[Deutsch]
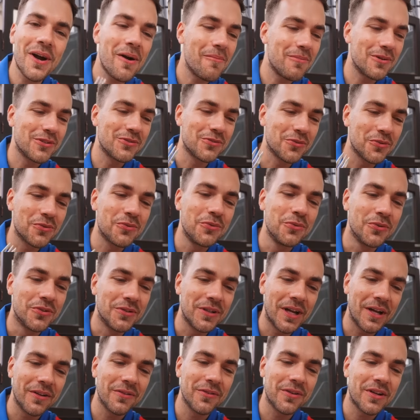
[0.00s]
aber so gut.
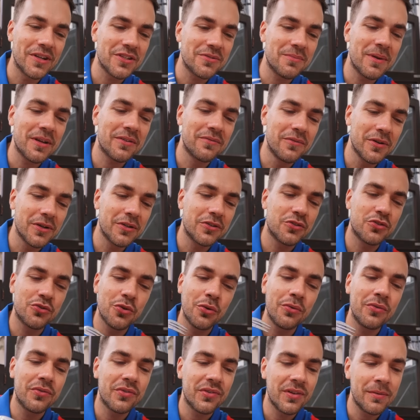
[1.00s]
Also der schmeckt wirklich
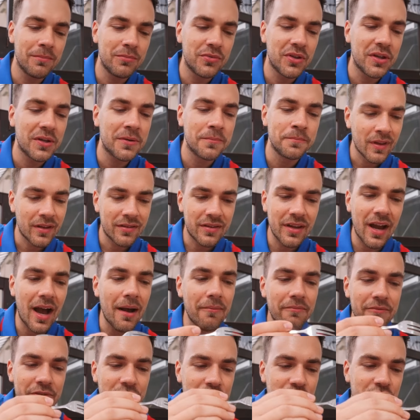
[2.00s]
schön zimtig. Die
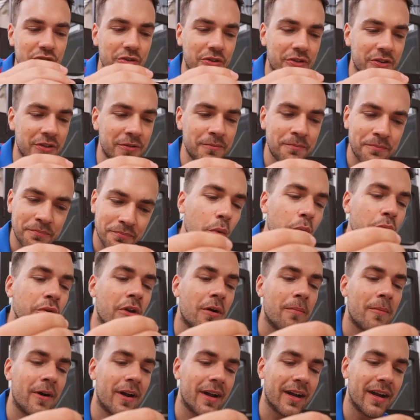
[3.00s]
Apfelstücke,
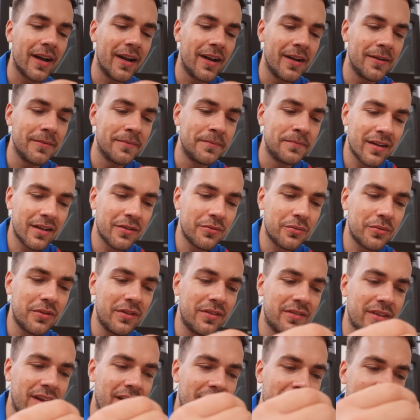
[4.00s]
unnormal geil. Dazu die
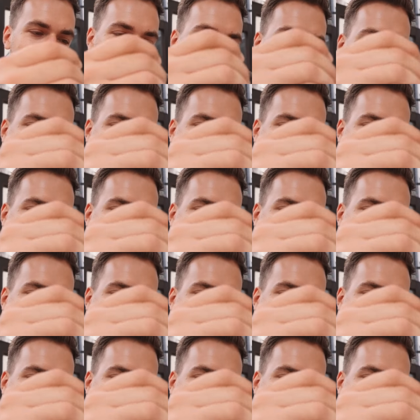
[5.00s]
Sahne.